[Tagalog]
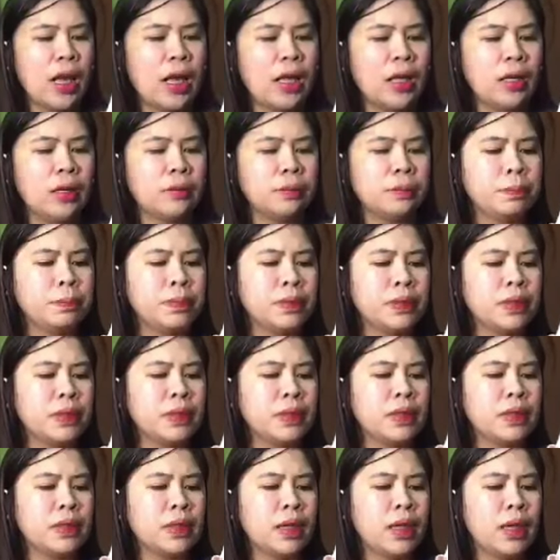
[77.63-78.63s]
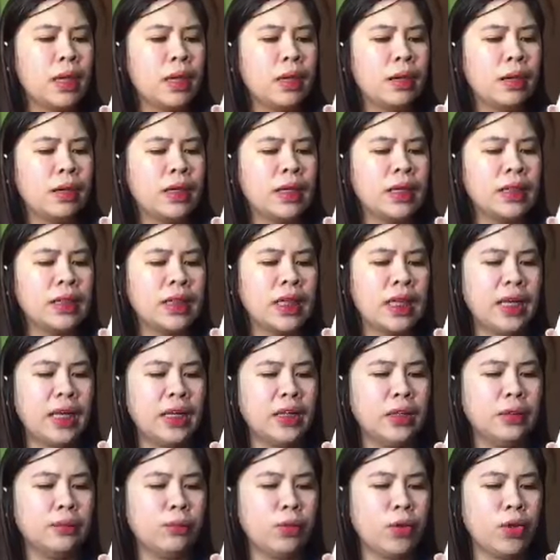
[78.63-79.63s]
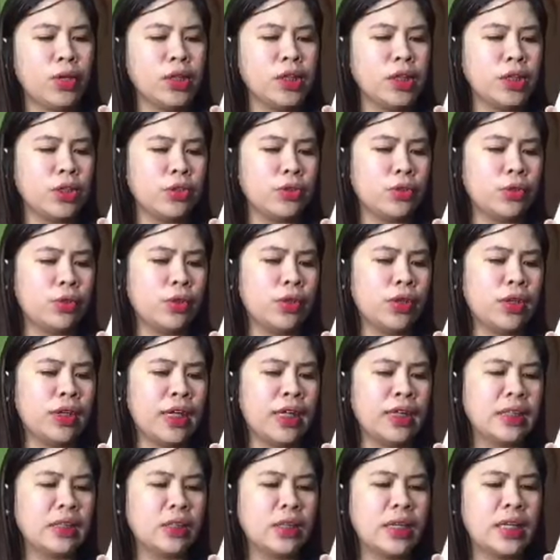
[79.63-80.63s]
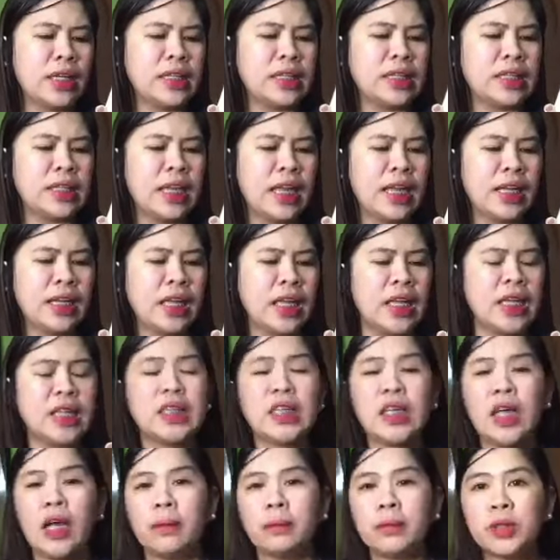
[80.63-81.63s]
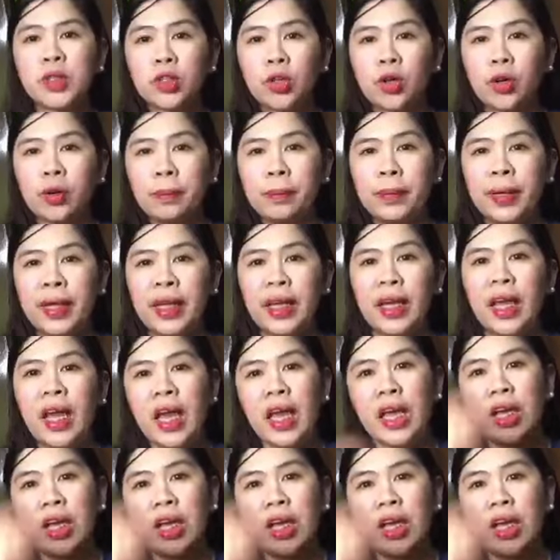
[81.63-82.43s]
helps retain moisture and greasy and easy absorbing.